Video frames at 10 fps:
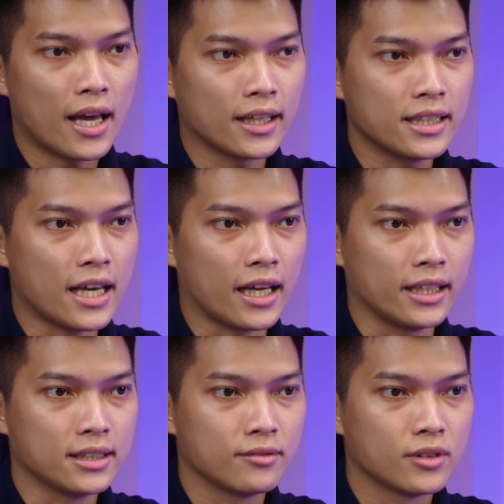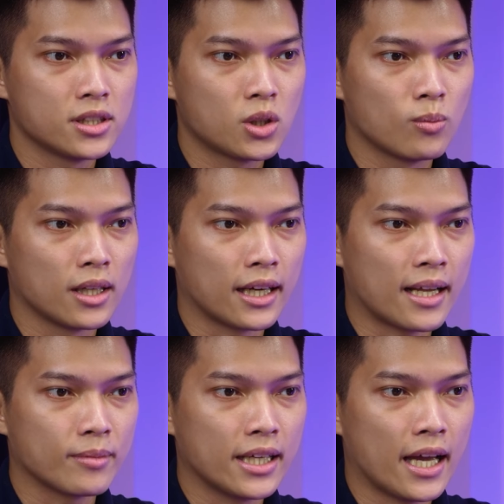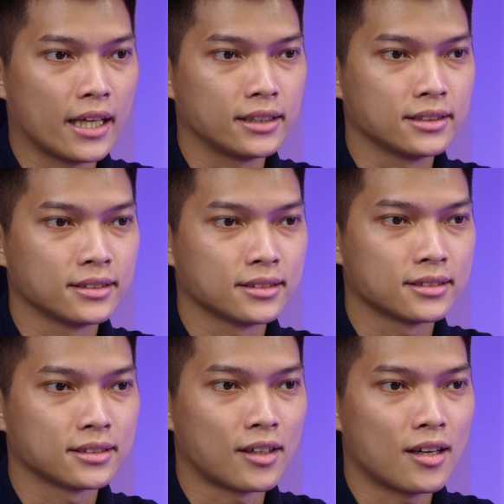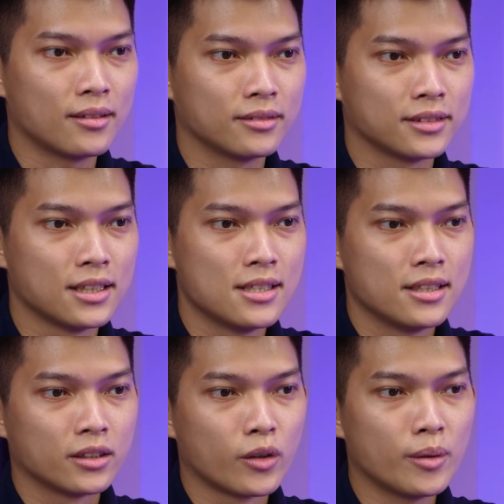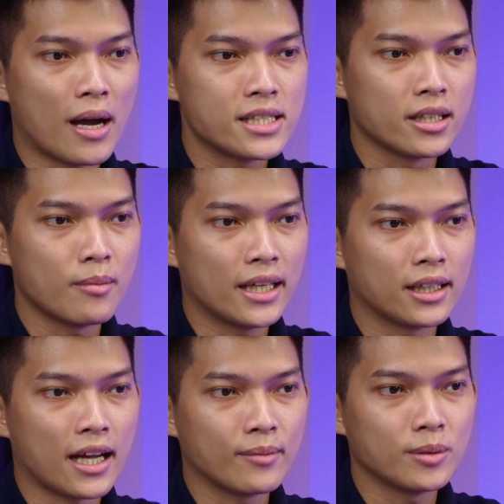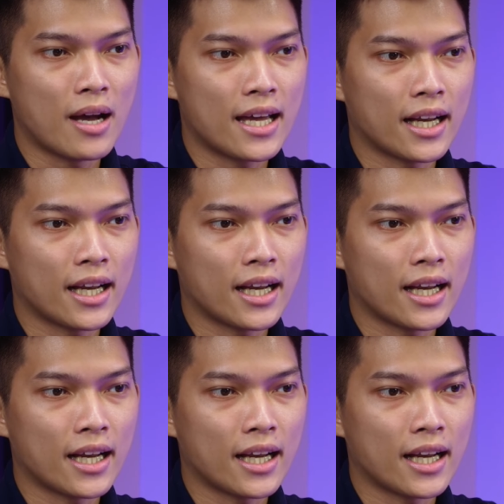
đang chạy với xung là năm gi-ga-bai. Đó. Đối với bài Cinebench R hai mươi ba